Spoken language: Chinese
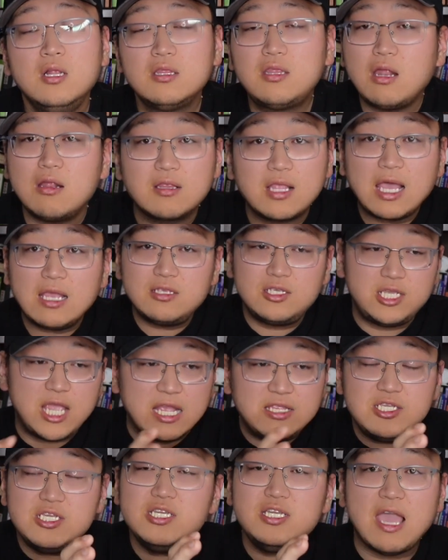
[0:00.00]
但是它
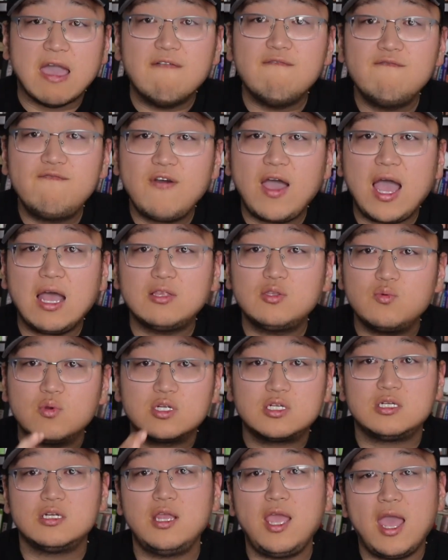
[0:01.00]
前期研发、做
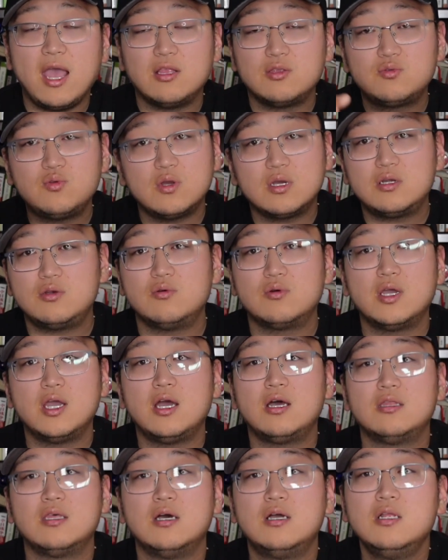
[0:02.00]
实验、做各种各
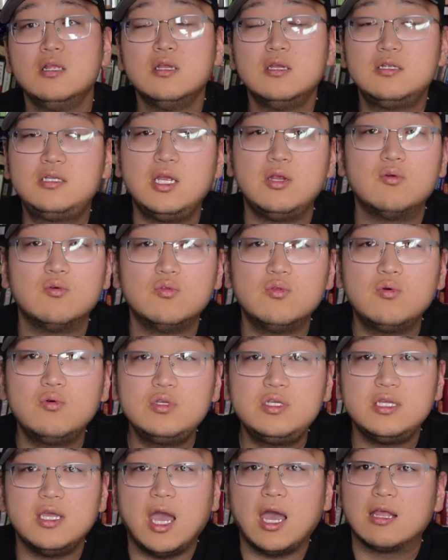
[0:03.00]
样的这种
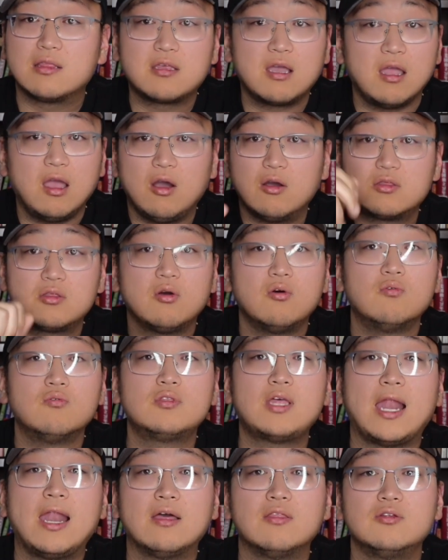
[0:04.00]
东西，哎，它要投入
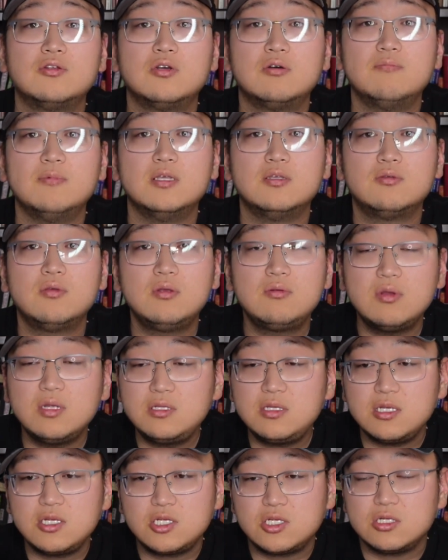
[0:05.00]
大量的成本。所以说
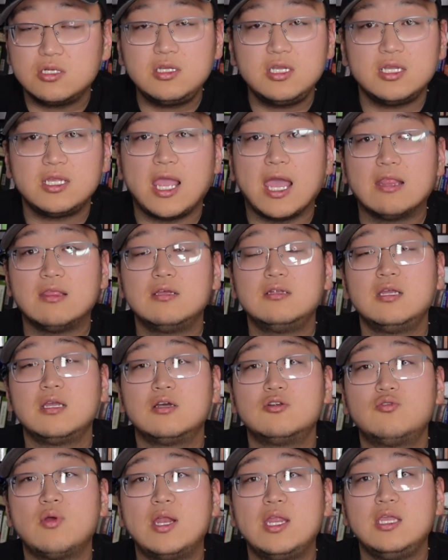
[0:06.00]
这十几年的这
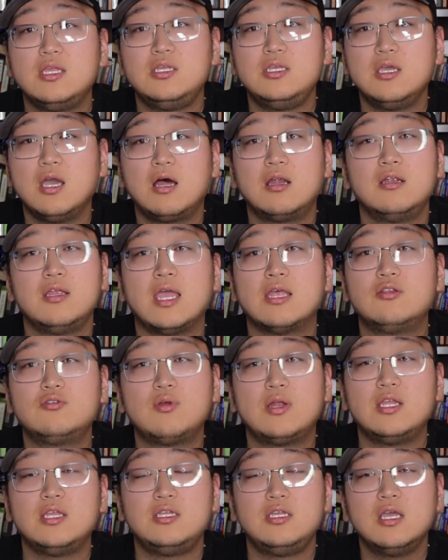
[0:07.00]
个专利期，二十年的
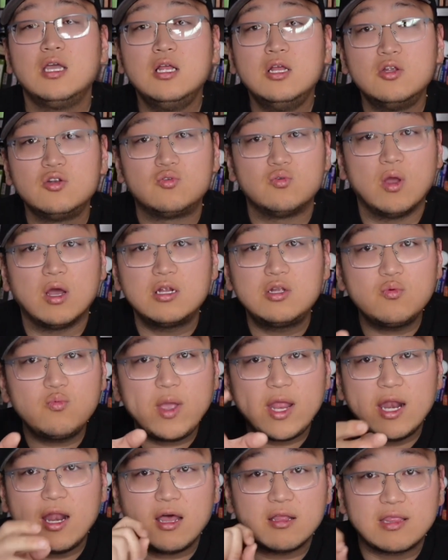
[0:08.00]
专利期，主要是
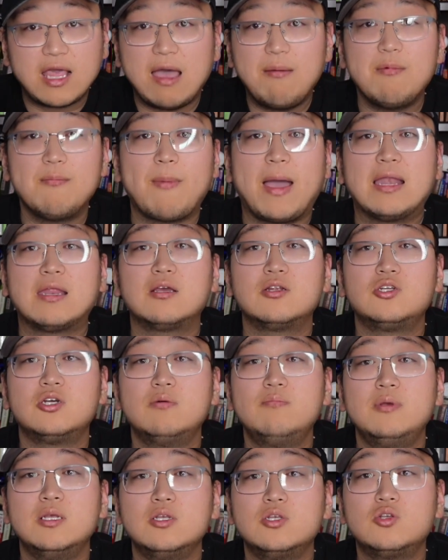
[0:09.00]
为了让他们把这个
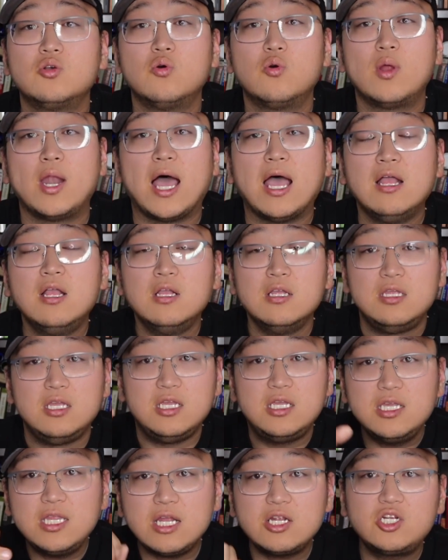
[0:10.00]
成本收回来。你
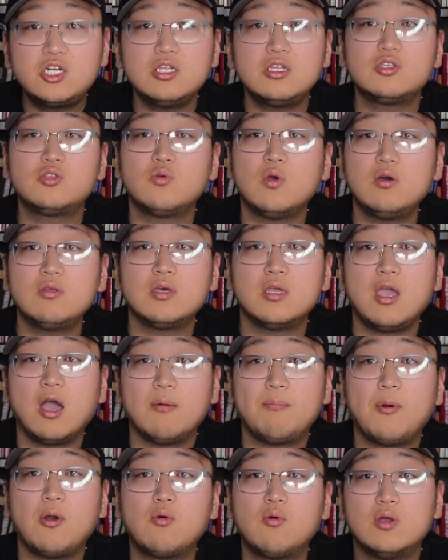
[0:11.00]
现在吃的所有的药，
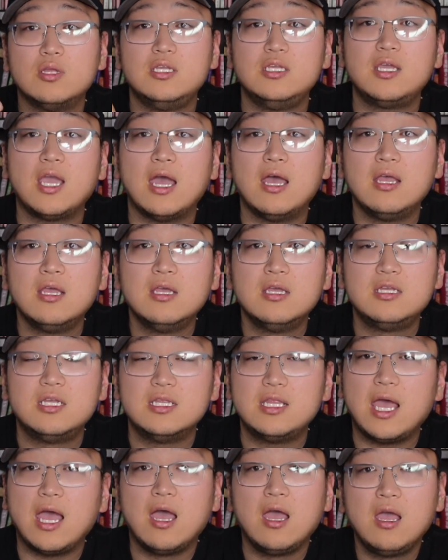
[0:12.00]
包括你像
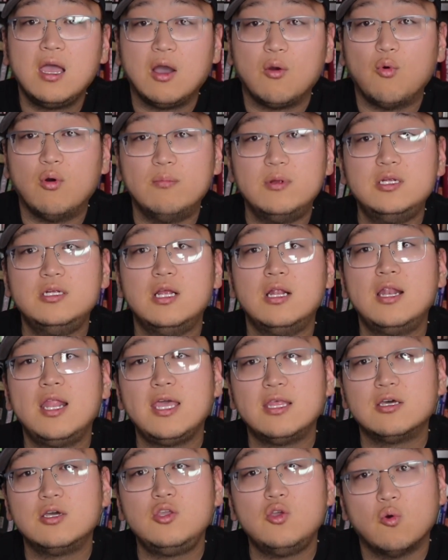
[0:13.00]
现在我们人
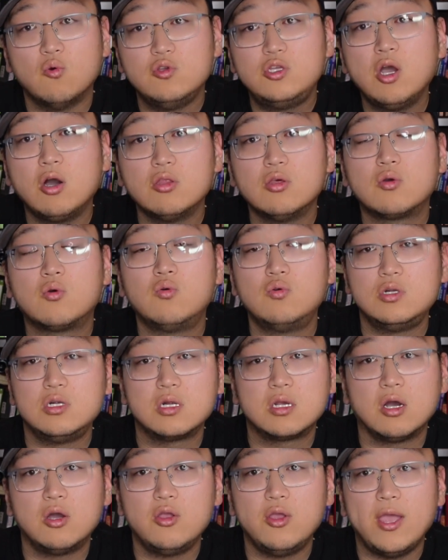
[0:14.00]
类能有效的控制
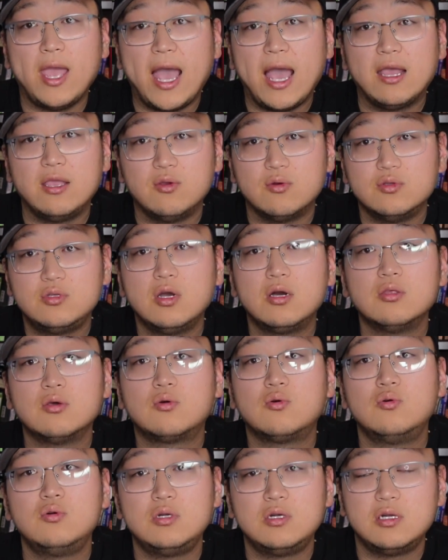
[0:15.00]
高血压、有效的
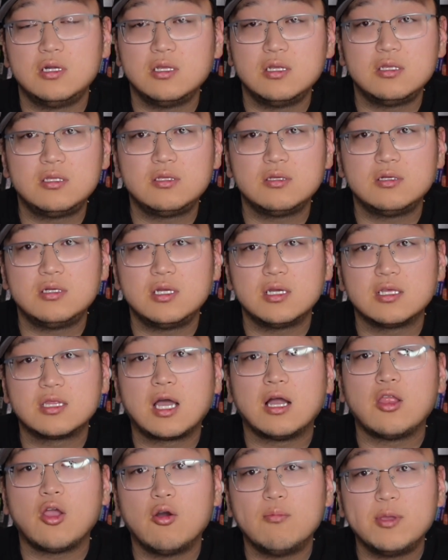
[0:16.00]
控制就是这个
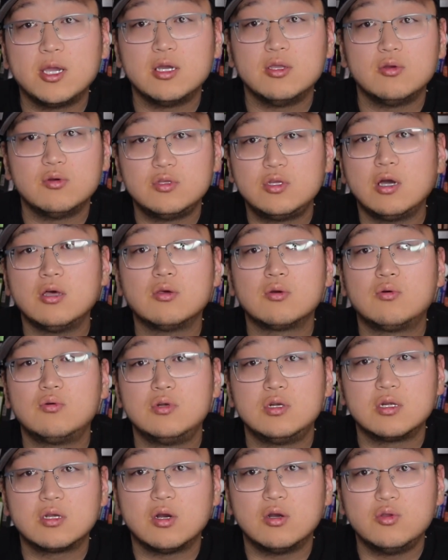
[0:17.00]
糖尿病、有效的
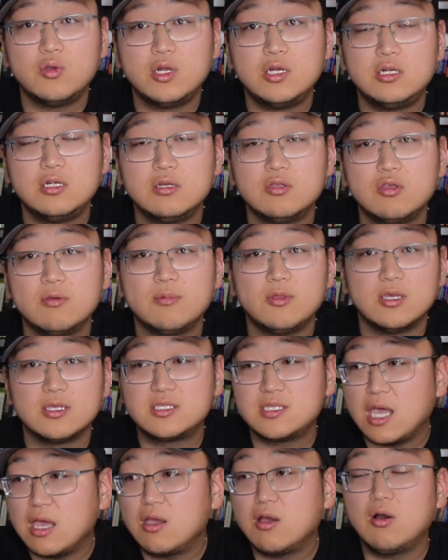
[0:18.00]
控制高血脂，对不对？
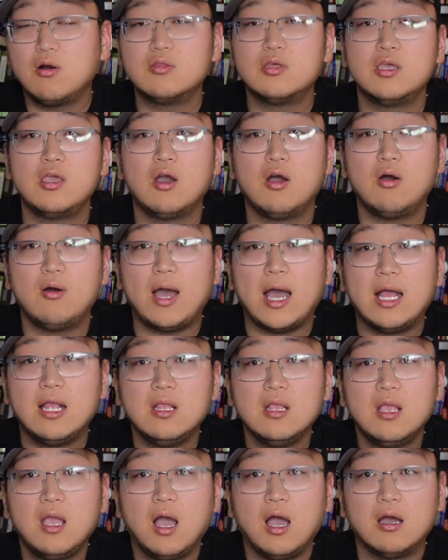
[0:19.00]
三高的药啊
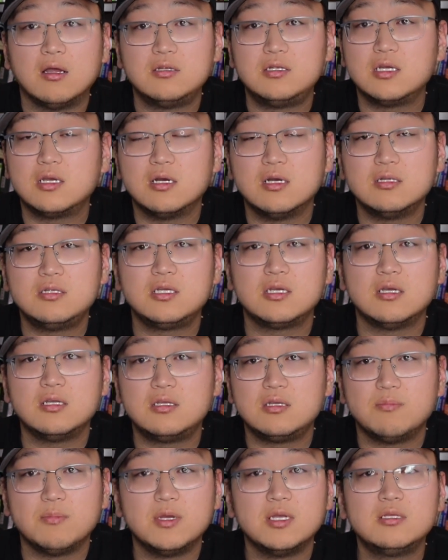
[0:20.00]
啊，这个这个
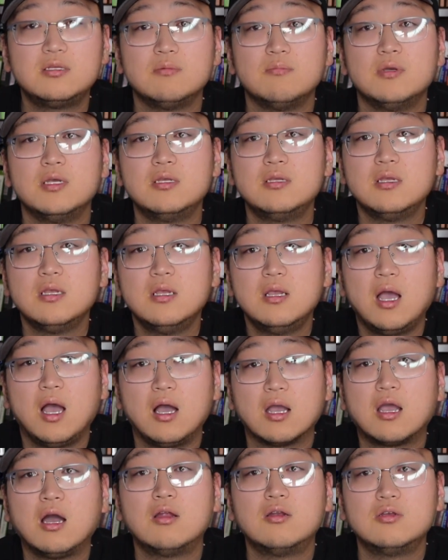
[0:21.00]
什么什么
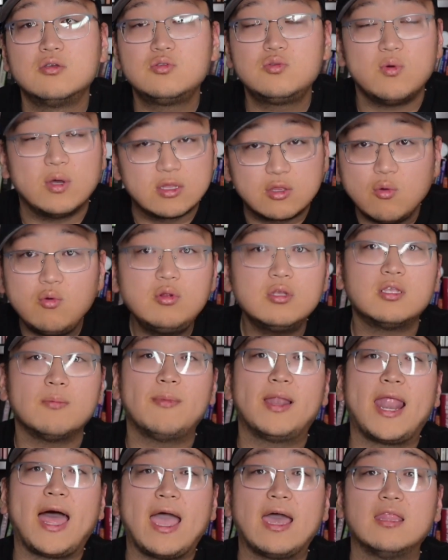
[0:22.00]
啊，抗生素啊，都是怎
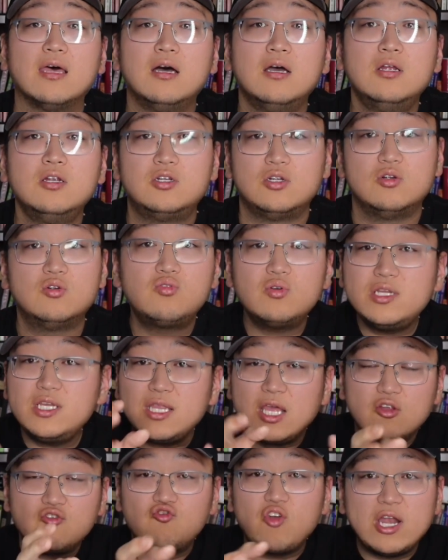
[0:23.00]
么来的？只是说现
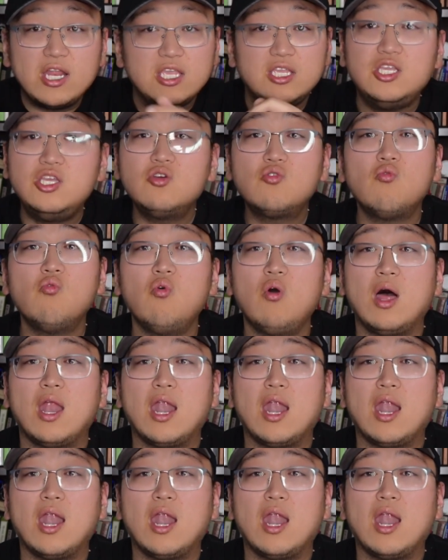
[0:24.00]
在专利期过。过